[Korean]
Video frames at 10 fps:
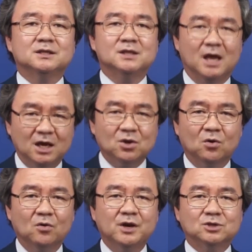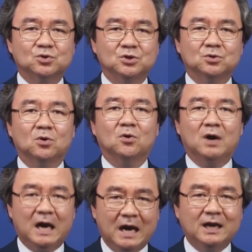내 영혼의
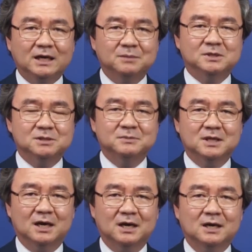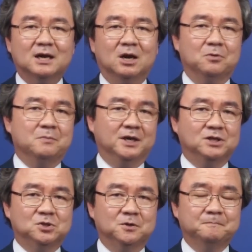주인도 하나님이십니다. 라고
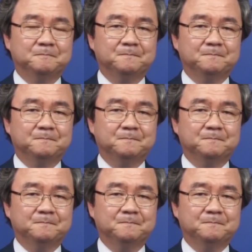말이죠.